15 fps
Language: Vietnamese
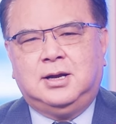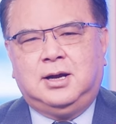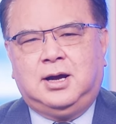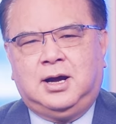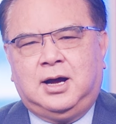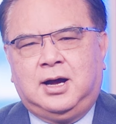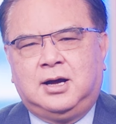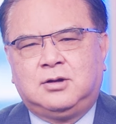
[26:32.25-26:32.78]

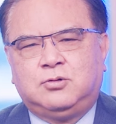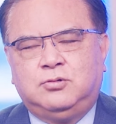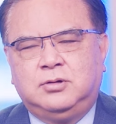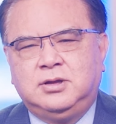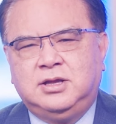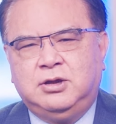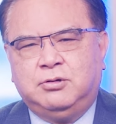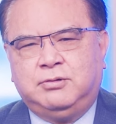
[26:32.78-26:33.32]
à, của
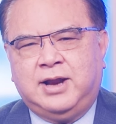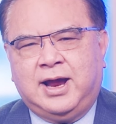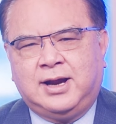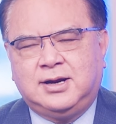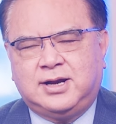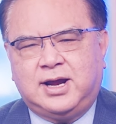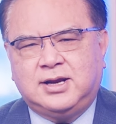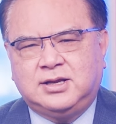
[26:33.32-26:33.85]
nhiều
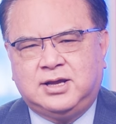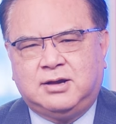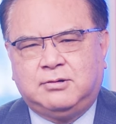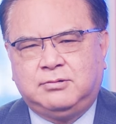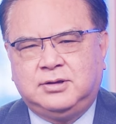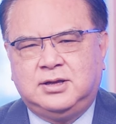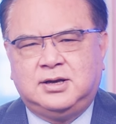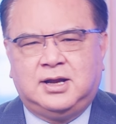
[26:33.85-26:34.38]
đảng khác
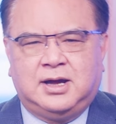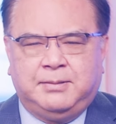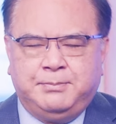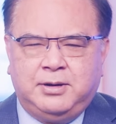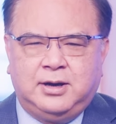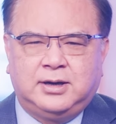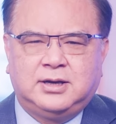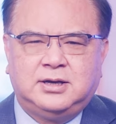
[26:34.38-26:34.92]
nhau như là
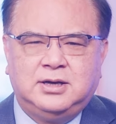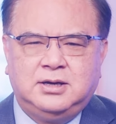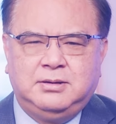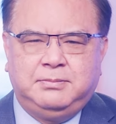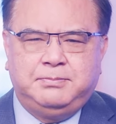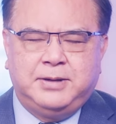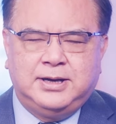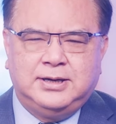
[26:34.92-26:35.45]
American
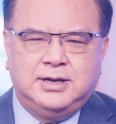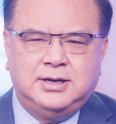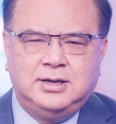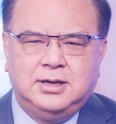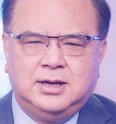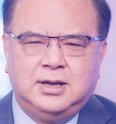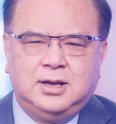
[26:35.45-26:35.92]
Independent,